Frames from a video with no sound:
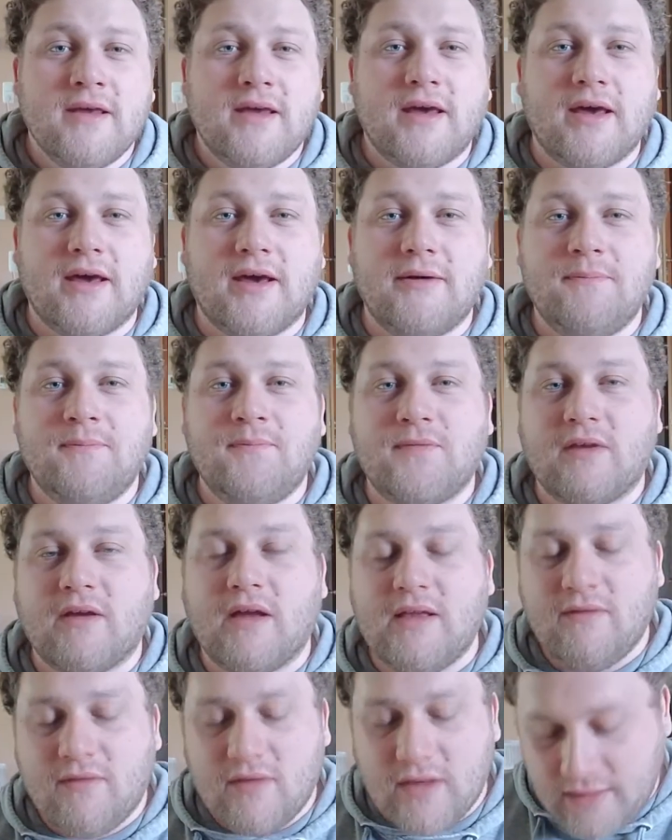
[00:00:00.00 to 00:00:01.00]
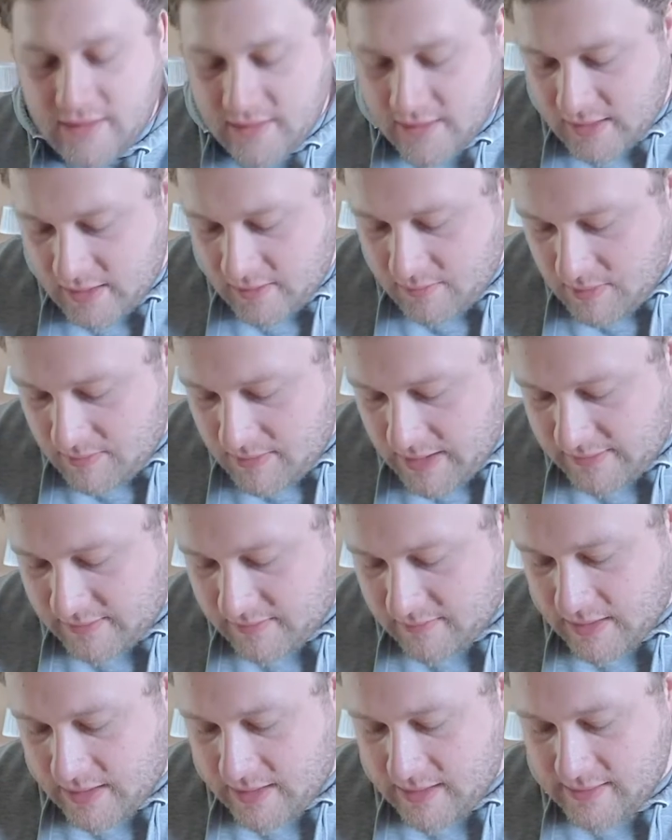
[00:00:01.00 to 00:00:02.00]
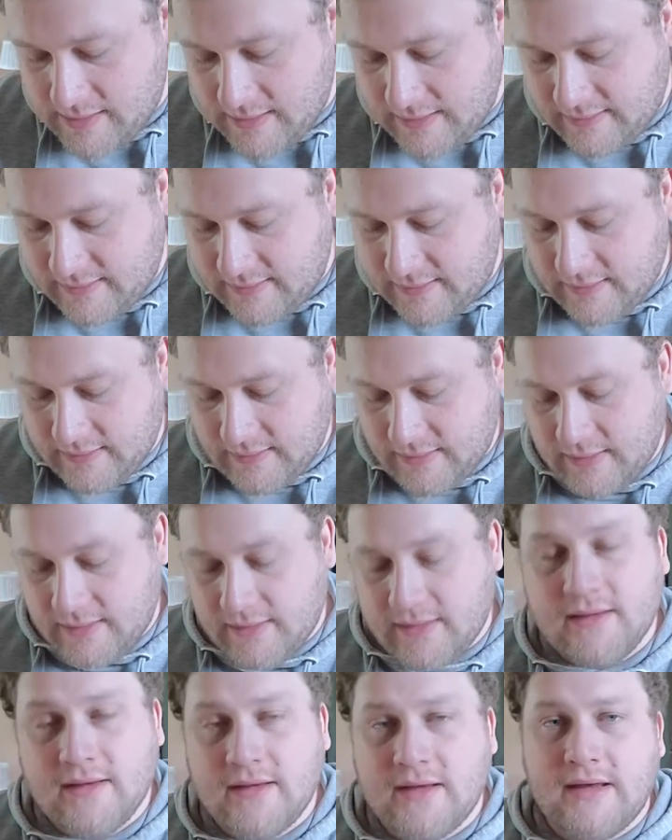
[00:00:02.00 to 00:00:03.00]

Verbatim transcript: Ähm, wenn ich vielleicht nicht gleich beim ersten Mal das, äh,